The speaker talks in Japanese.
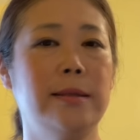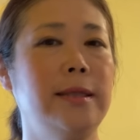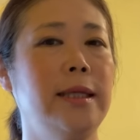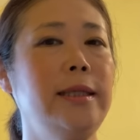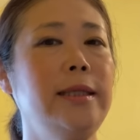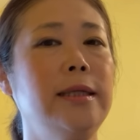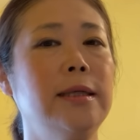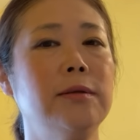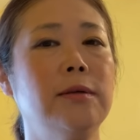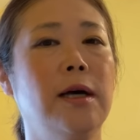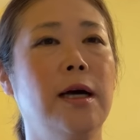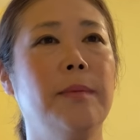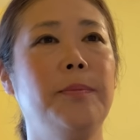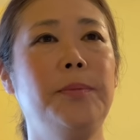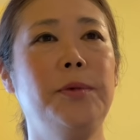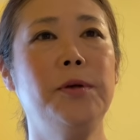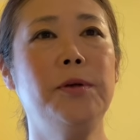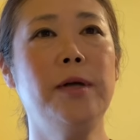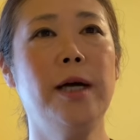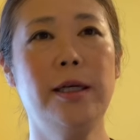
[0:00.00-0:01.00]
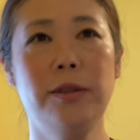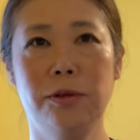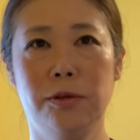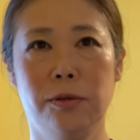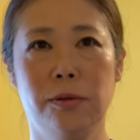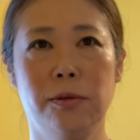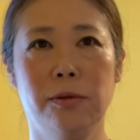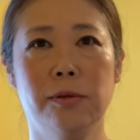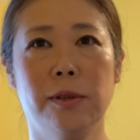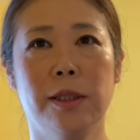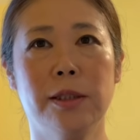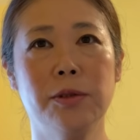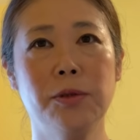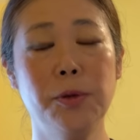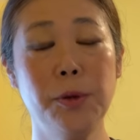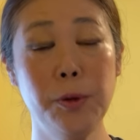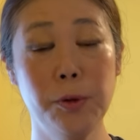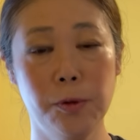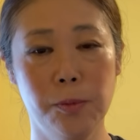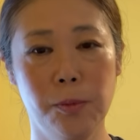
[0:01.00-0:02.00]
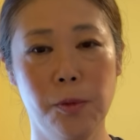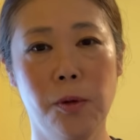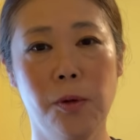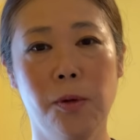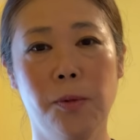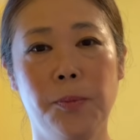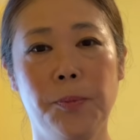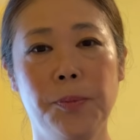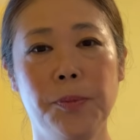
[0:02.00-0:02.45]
何かの発表があるぞとか、そういうのも